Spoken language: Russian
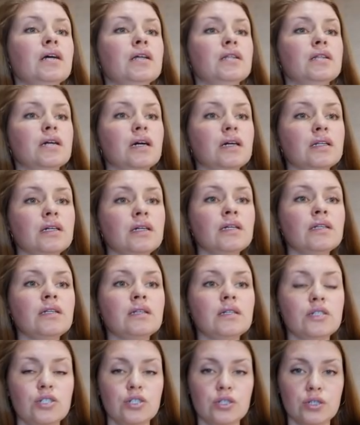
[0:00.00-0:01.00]
На
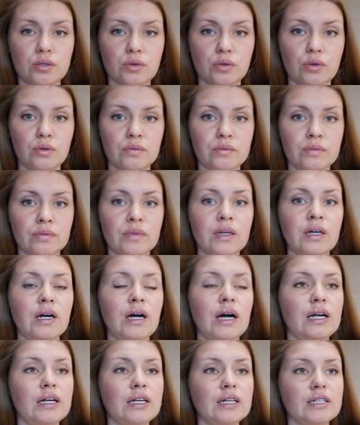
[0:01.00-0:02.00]
конкретное число
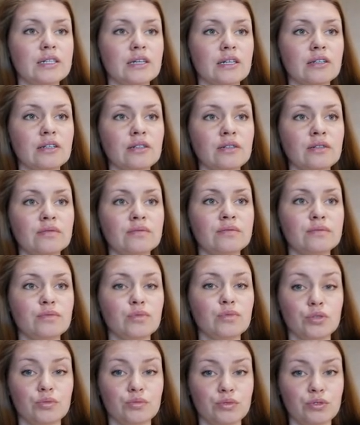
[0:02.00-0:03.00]
Александр,
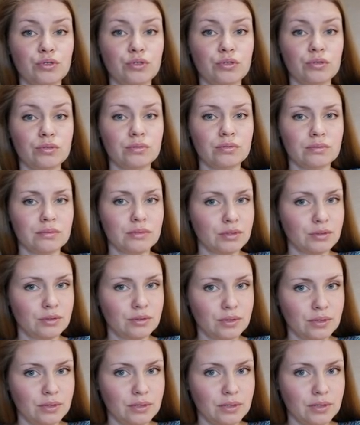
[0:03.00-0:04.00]
мой муж, кто
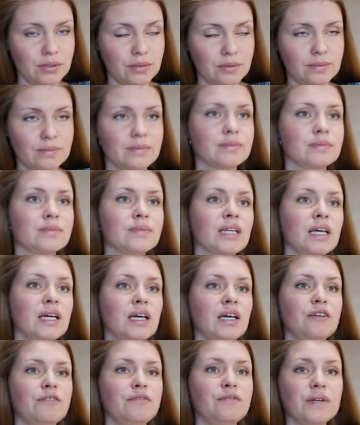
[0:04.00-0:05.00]
не знает,
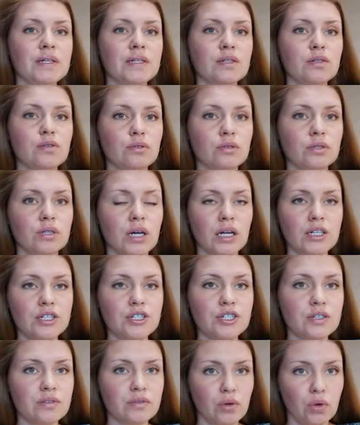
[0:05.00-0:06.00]
фиксирует
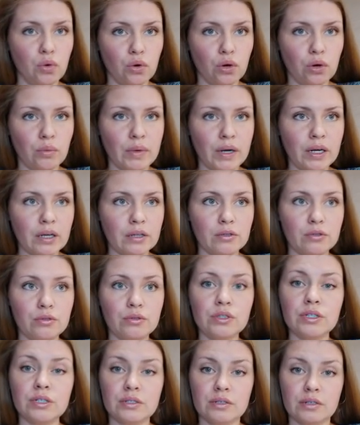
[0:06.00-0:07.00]
количество корма,
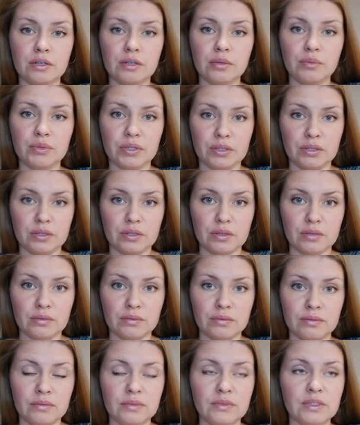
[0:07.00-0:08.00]
которое съела птица.
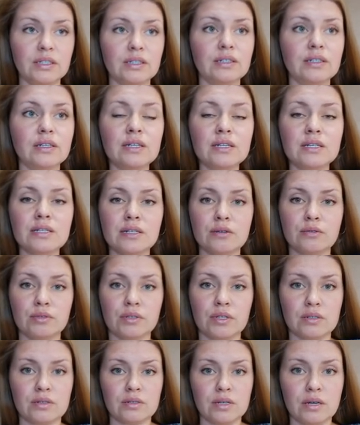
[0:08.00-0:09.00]
Если у
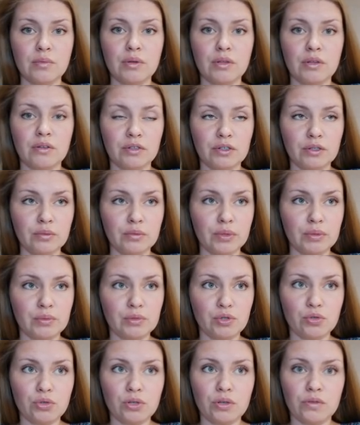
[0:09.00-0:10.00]
нас не было в этом
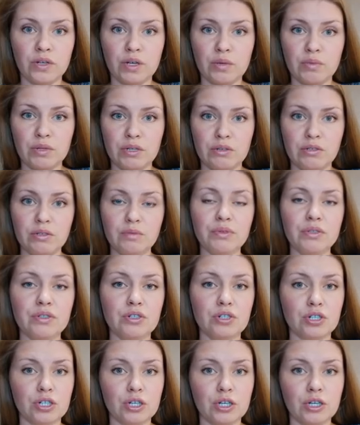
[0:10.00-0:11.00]
промежутке времени ни
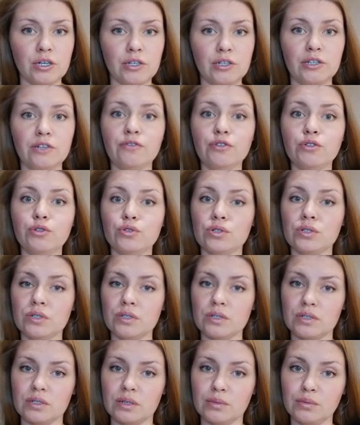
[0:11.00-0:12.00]
падежей, ни
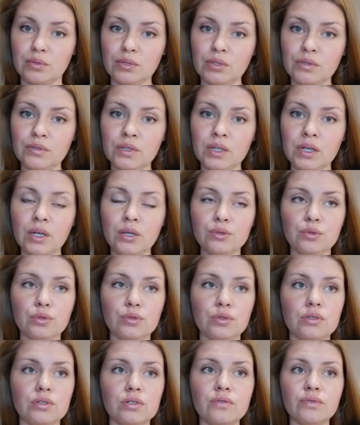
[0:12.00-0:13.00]
вынужденных забоев, то
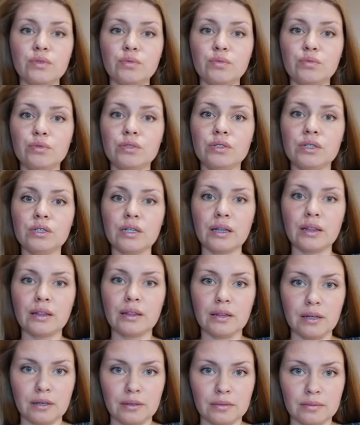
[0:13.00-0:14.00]
эта цифра будет
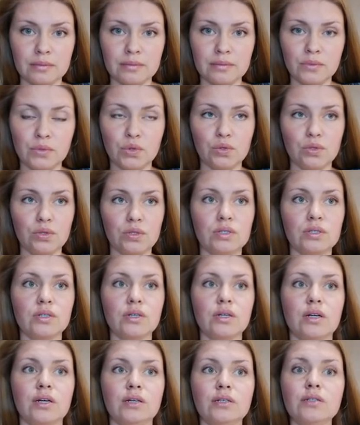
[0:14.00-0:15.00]
одна. То есть
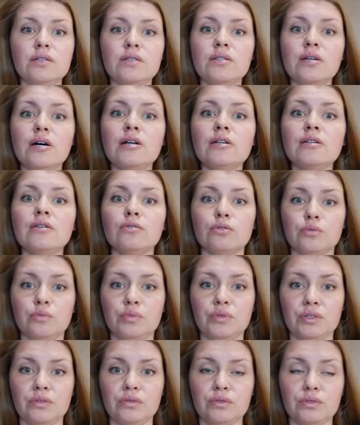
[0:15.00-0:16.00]
съели они старт, он
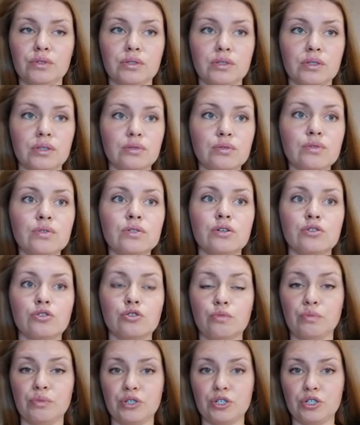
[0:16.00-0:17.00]
переводит на рост,
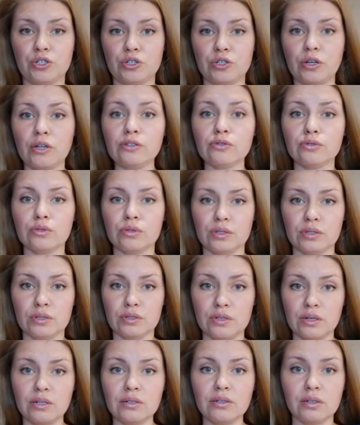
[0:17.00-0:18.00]
значит он посчитал, сколько
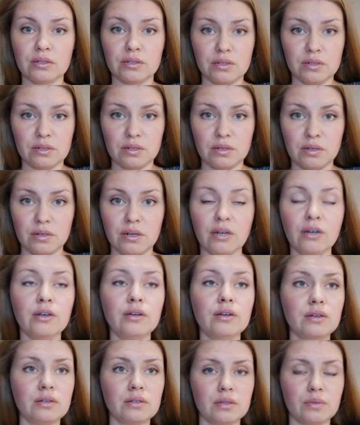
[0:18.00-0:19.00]
старта они съели
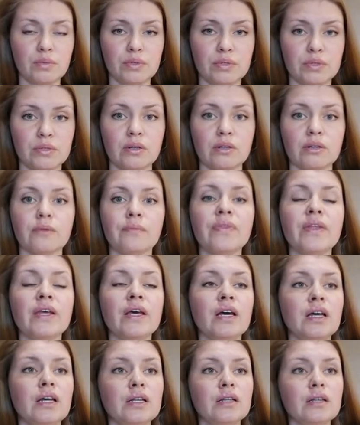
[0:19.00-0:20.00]
и записал.
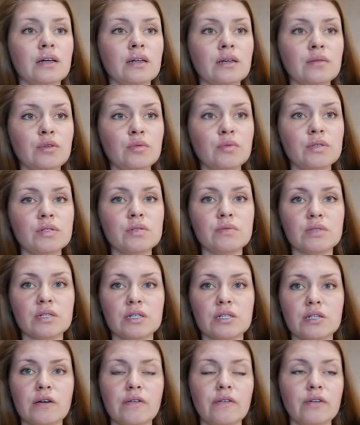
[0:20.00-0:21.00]
Таким образом
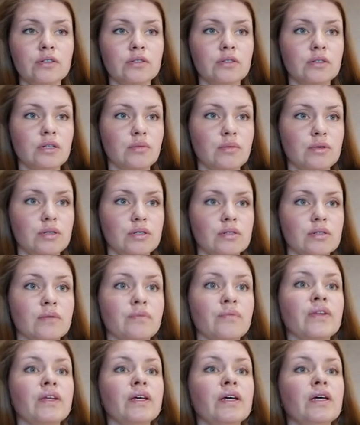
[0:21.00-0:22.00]
составлена эта таблица.
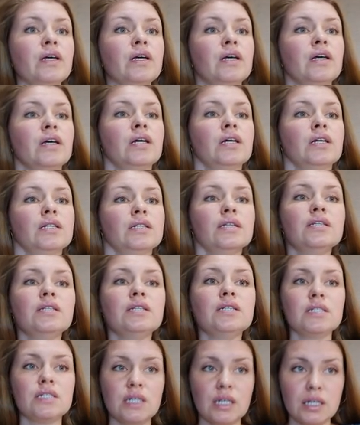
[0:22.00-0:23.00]
На
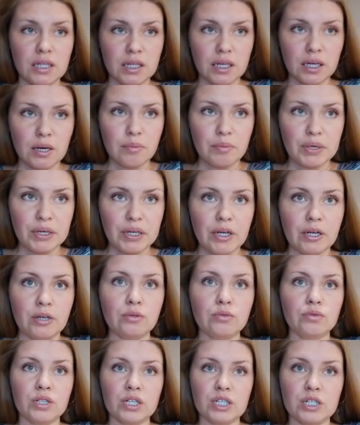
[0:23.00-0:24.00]
30
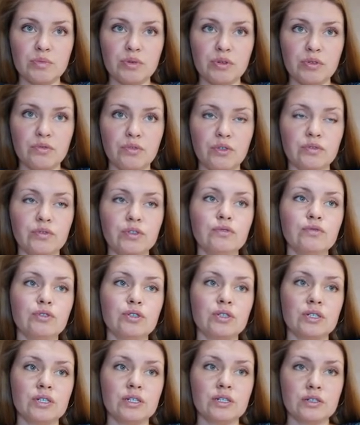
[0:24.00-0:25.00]
апреля у нас был вывод, вот
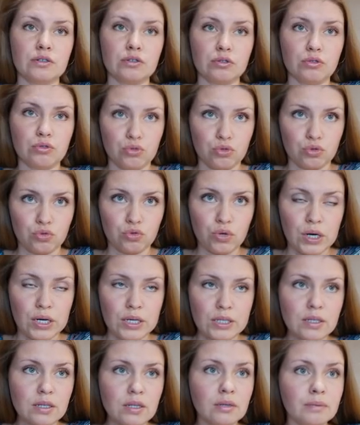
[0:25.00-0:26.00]
здесь это тоже
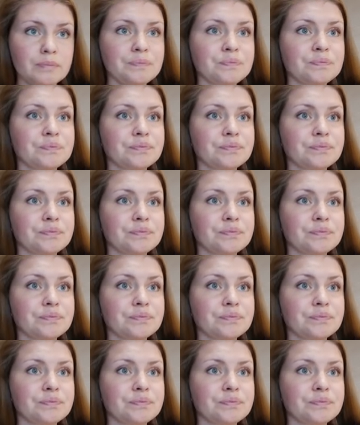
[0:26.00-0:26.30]
указано,